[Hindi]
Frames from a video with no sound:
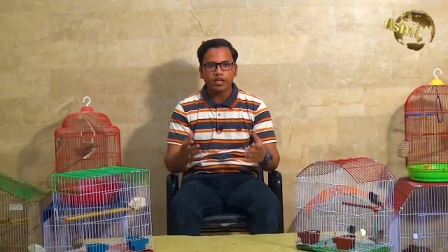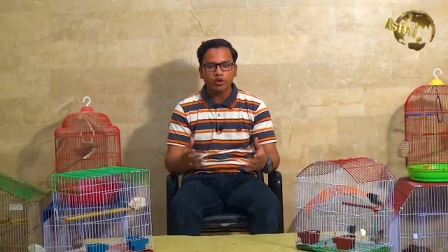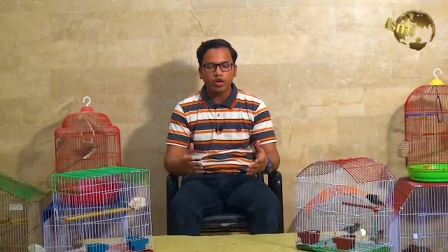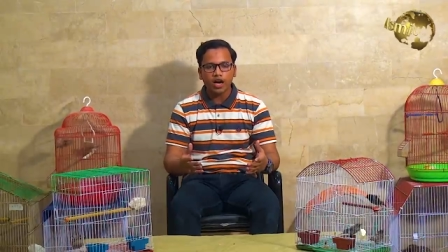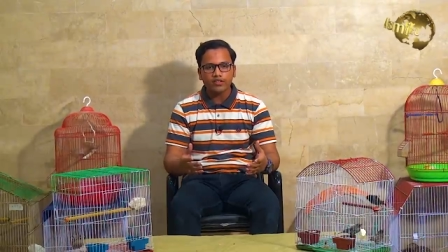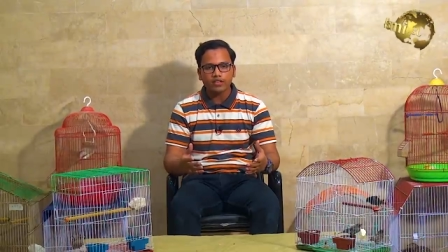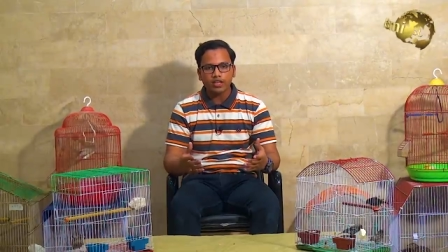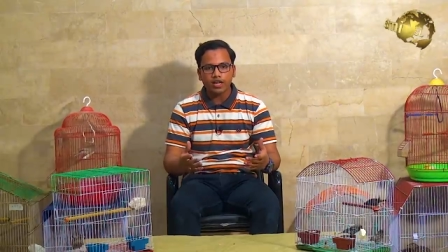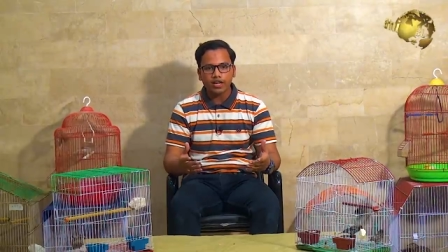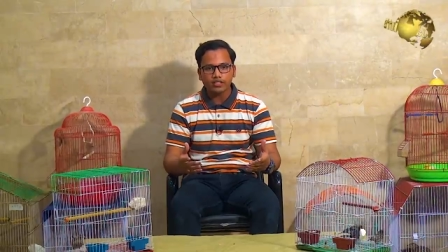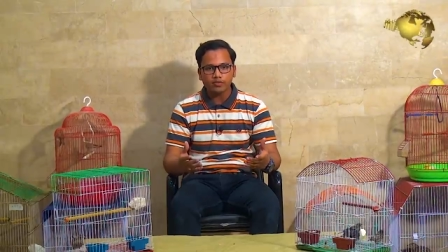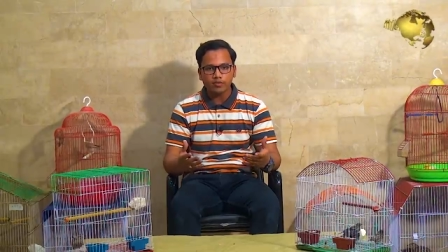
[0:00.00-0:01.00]
क्योंकि आजकल
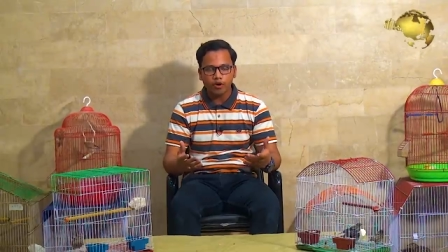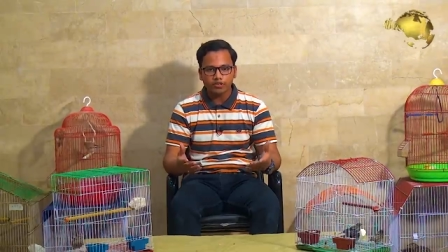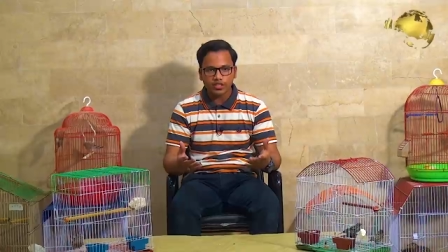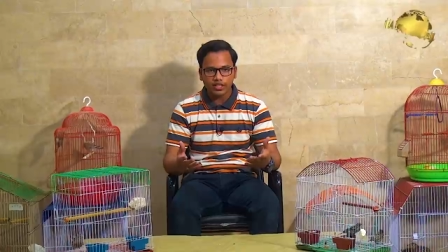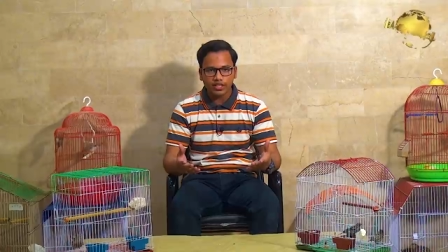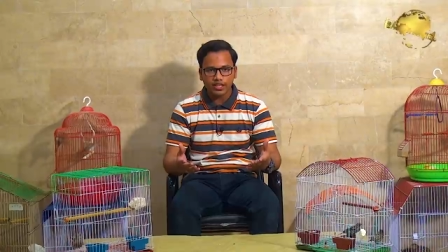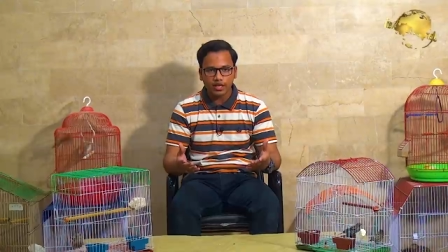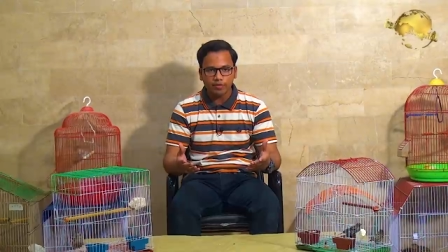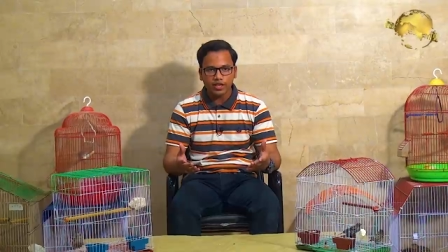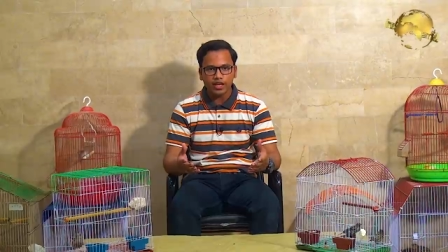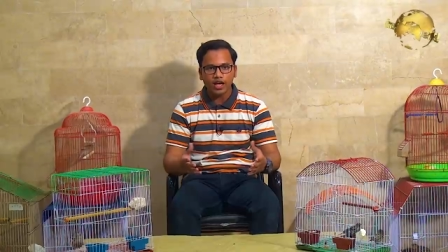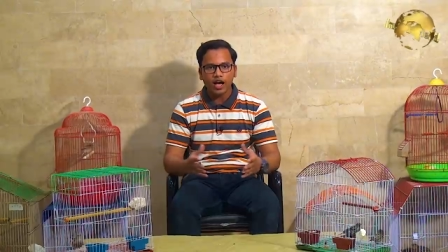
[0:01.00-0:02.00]
कराची में बहुत ज़्यादा
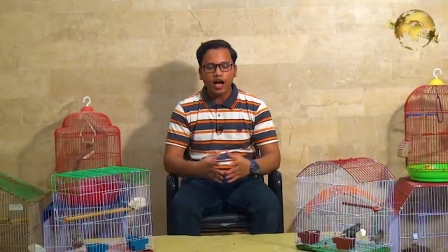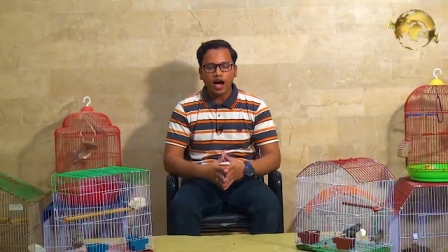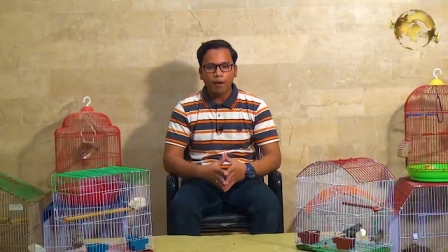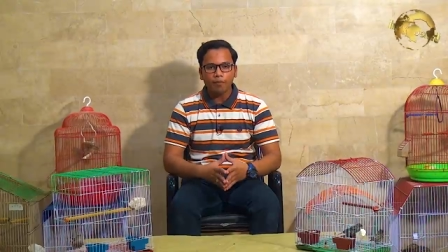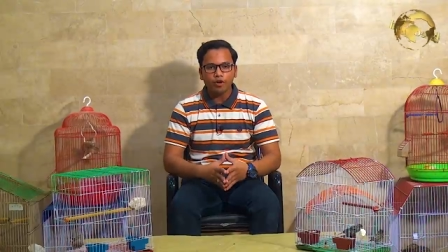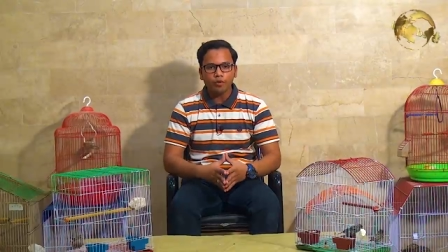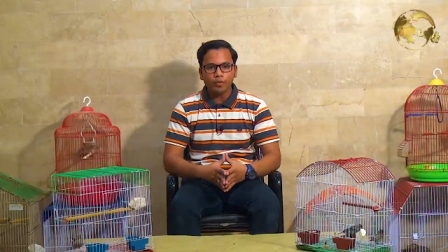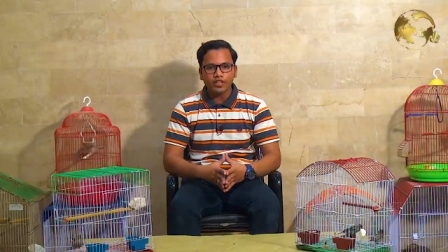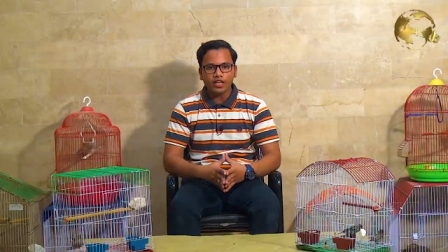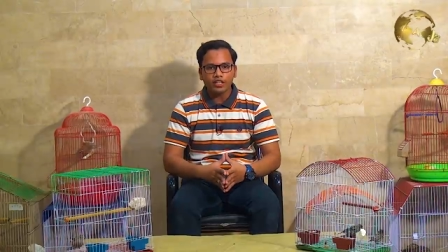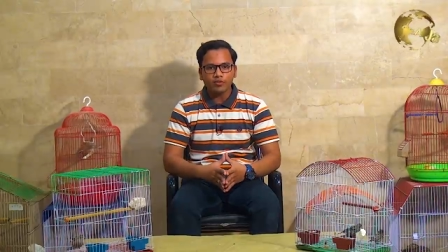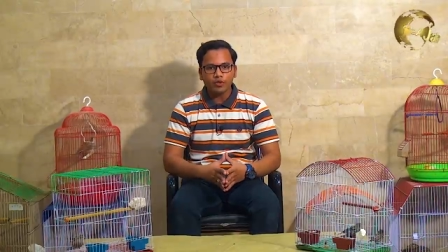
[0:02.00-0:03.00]
गर्मी है आप लोगों को
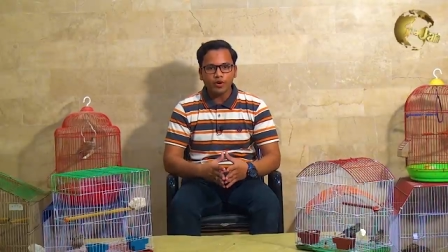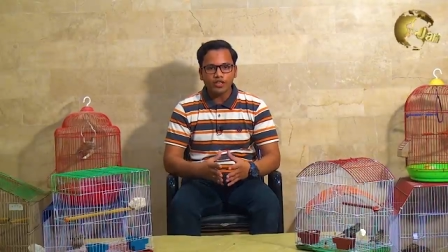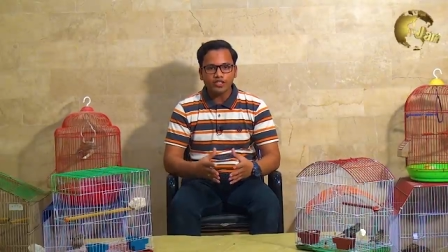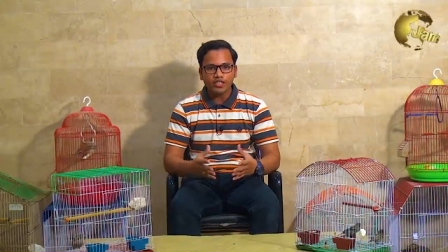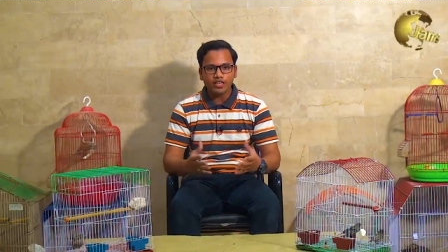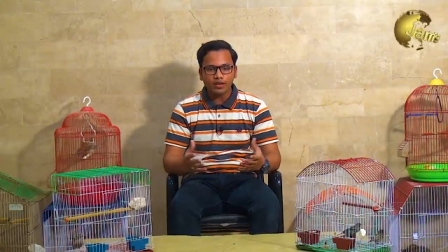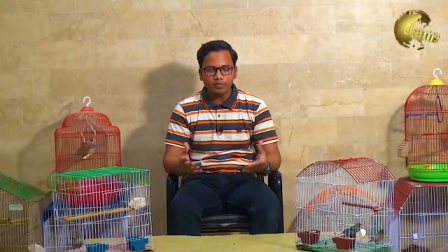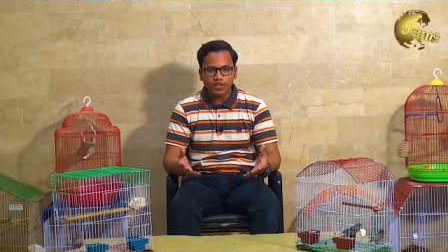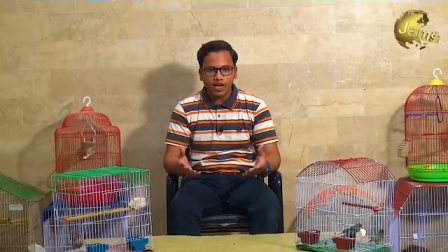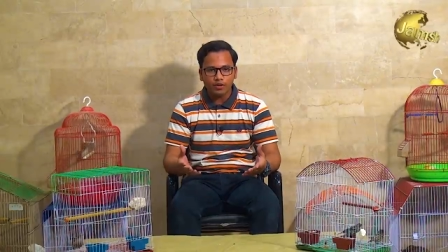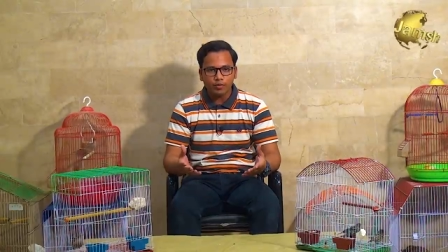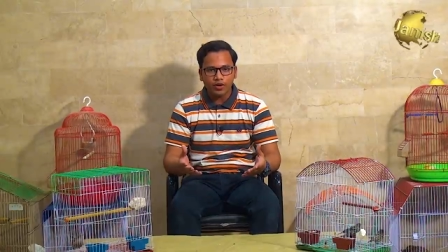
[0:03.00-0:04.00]
बता दो व्यूवर्स के
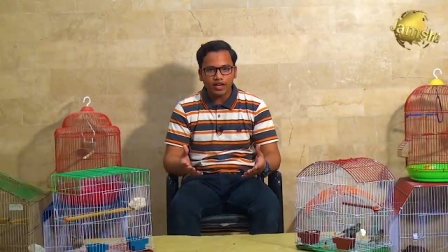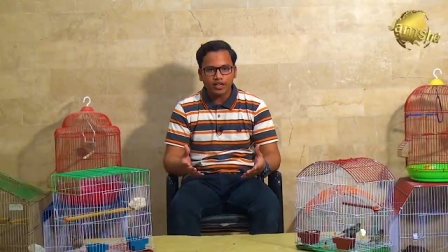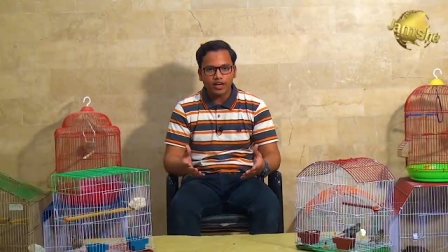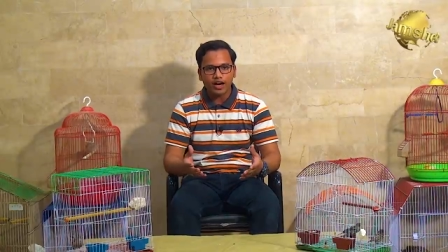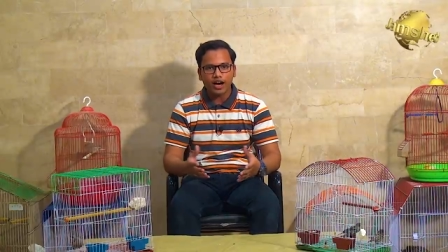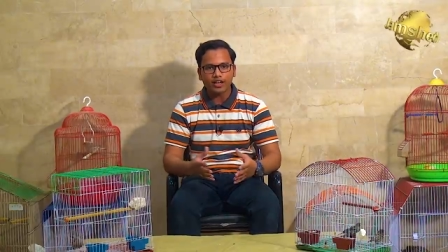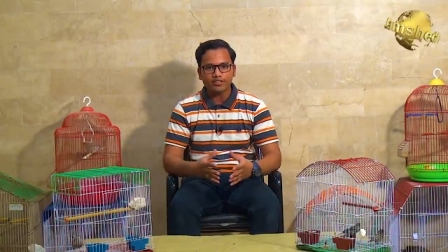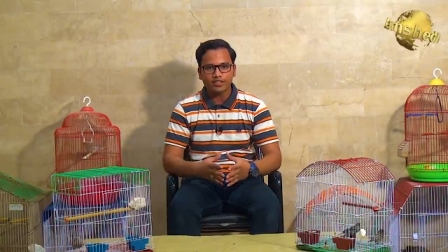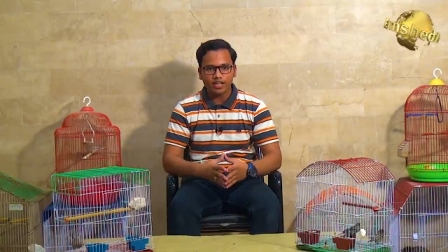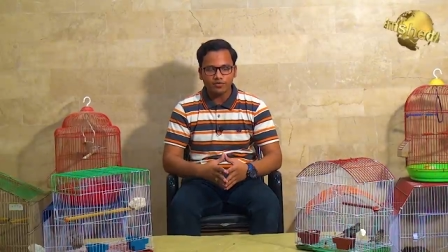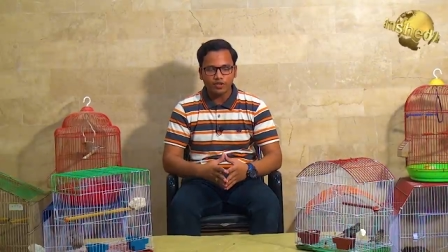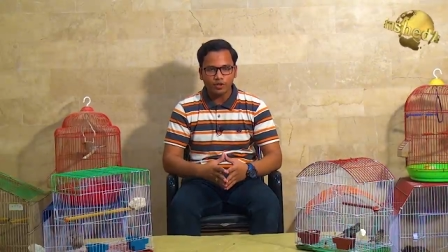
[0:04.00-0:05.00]
रमज़ान मुबारक का आज
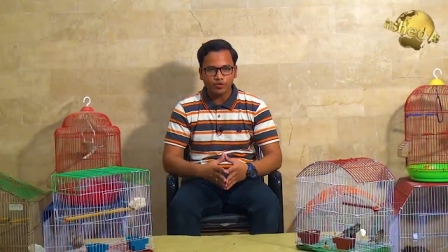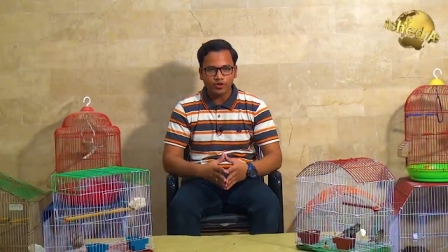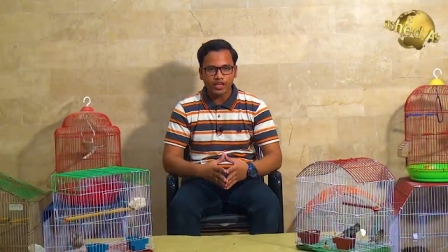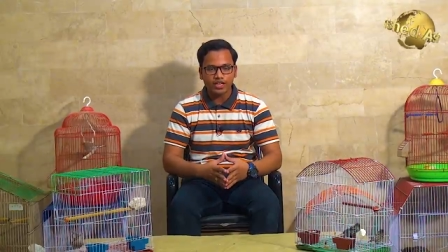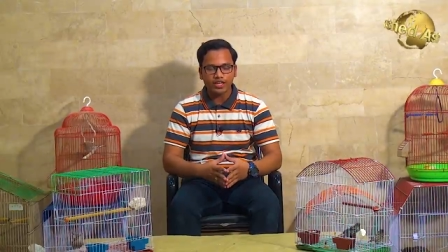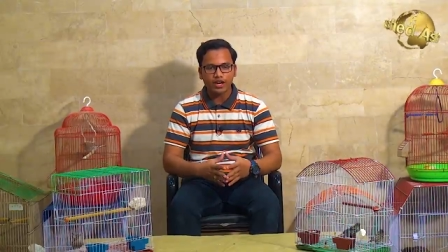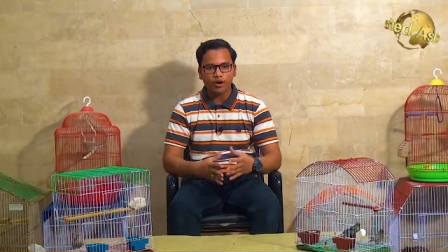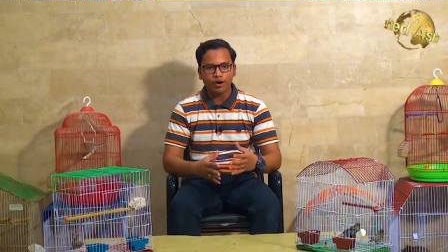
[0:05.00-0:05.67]
सातवा रोज़ा है